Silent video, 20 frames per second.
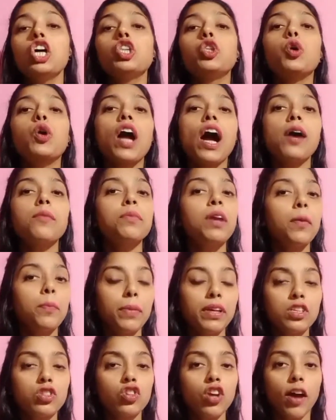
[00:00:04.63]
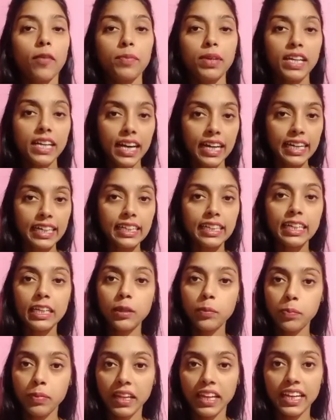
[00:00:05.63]
तो काम्या पंजाबी
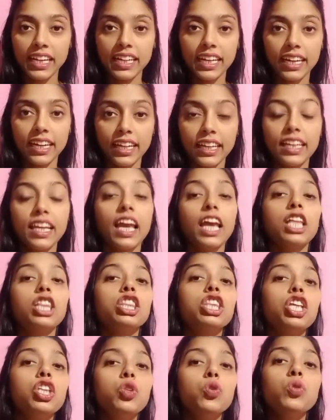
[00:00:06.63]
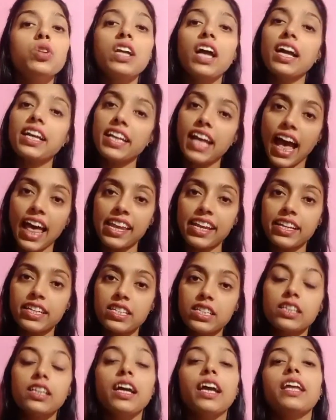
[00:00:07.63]
करंटली प्ले कर रही हैं दिदुन का
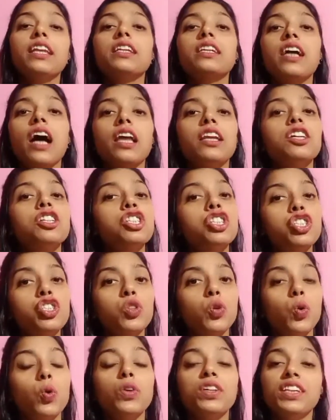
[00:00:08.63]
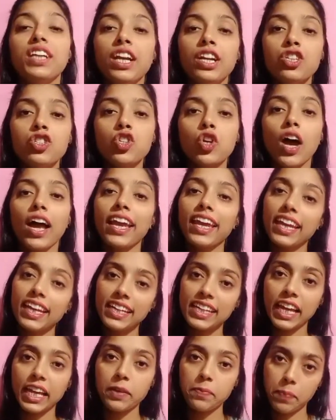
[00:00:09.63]
कैरेक्टर इन कलर शो निर्जा
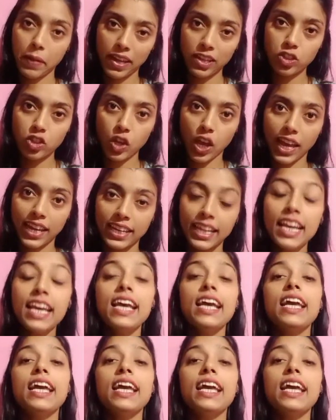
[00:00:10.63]
एक नई पहचान